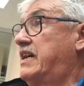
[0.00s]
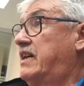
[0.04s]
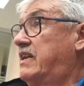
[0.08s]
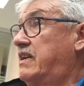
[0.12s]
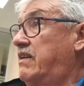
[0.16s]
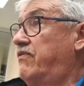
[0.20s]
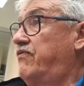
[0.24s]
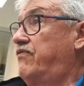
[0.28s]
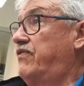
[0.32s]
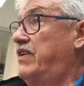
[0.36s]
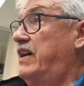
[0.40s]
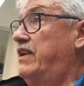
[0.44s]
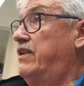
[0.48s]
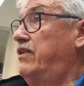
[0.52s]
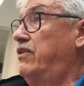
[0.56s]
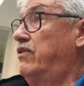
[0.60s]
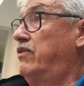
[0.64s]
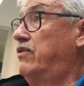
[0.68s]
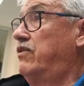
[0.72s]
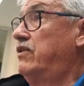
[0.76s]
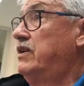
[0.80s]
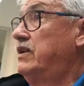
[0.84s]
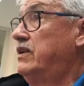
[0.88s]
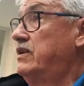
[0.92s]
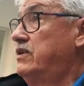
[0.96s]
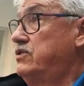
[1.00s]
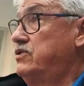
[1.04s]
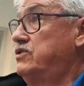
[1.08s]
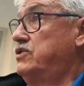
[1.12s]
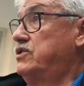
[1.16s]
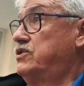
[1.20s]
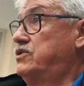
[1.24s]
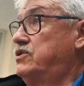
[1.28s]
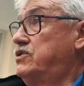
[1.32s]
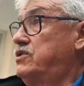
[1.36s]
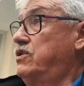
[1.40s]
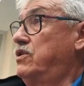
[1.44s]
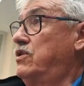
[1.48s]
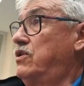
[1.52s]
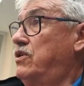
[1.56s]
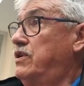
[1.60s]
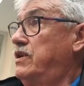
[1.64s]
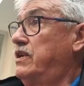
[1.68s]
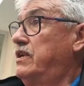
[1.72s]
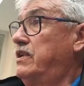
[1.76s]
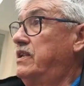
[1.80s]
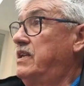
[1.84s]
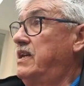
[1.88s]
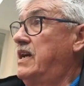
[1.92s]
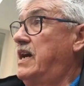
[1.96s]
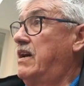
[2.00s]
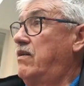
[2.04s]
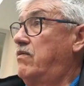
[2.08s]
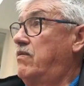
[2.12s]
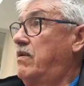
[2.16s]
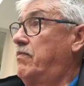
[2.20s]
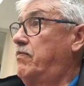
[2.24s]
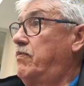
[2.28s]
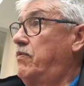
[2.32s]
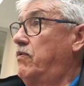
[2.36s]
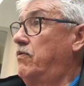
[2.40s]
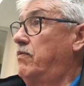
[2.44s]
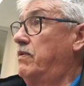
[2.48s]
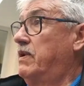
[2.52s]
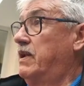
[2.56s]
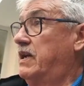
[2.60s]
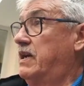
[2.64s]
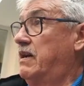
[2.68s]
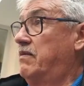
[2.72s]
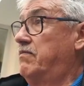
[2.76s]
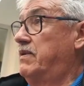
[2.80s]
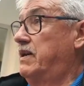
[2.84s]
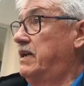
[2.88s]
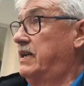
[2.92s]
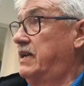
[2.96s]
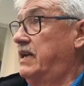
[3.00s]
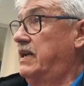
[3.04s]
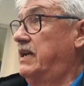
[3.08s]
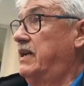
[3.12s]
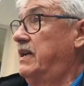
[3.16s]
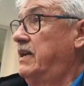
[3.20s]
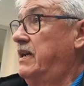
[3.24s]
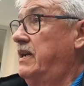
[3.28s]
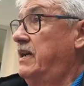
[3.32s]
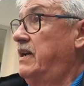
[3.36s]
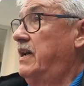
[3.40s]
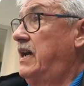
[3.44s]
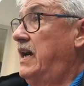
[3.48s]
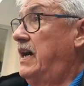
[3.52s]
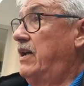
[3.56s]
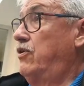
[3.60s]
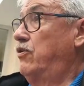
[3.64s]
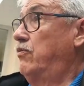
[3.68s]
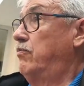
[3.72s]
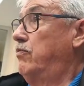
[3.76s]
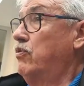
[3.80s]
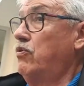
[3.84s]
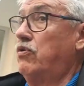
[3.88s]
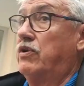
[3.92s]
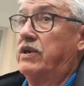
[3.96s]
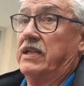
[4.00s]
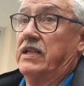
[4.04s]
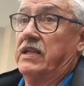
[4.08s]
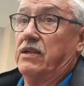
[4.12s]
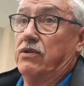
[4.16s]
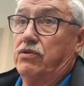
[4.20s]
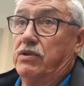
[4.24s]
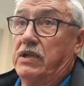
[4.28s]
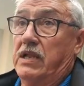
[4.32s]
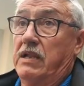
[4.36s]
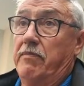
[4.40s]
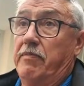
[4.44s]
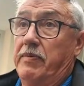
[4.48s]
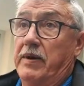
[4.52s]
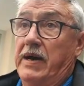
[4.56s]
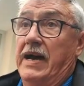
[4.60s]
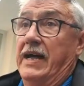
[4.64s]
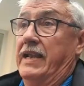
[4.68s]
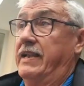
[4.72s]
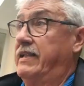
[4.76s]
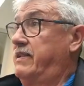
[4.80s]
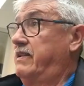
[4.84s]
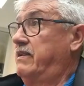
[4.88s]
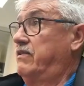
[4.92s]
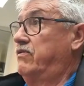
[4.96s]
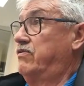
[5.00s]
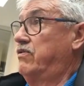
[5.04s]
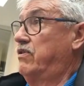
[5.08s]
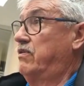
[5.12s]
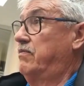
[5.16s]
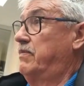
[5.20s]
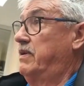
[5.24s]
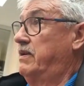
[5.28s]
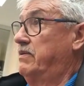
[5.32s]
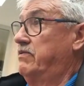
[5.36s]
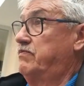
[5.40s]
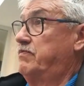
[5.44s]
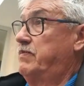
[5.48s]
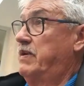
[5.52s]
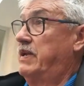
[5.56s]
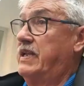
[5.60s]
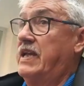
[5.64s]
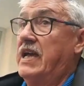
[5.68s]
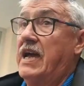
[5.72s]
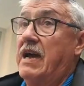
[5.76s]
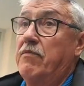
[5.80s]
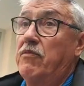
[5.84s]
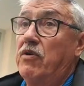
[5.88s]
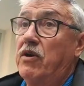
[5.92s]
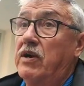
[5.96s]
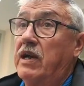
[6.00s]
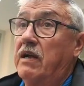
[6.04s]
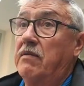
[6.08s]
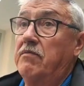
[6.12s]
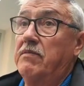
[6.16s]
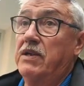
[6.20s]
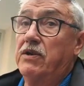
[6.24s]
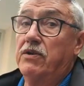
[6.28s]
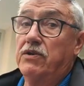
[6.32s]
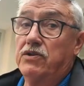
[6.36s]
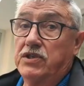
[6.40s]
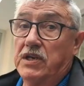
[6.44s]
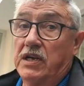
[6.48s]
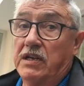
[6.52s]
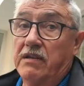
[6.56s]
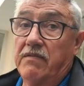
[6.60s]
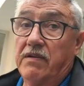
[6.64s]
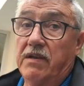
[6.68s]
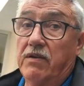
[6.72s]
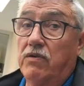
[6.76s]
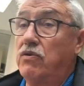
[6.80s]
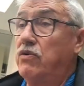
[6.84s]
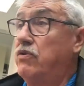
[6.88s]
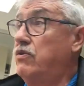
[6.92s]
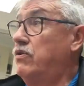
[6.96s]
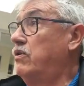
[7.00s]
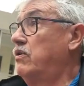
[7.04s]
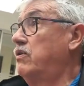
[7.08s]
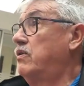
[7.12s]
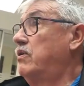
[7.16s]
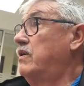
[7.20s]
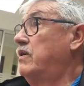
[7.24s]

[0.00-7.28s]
che fanno gestione di acqua pubblica ma che hanno buchi da tutte le parti, insomma speriamo che almeno ci arrivi uno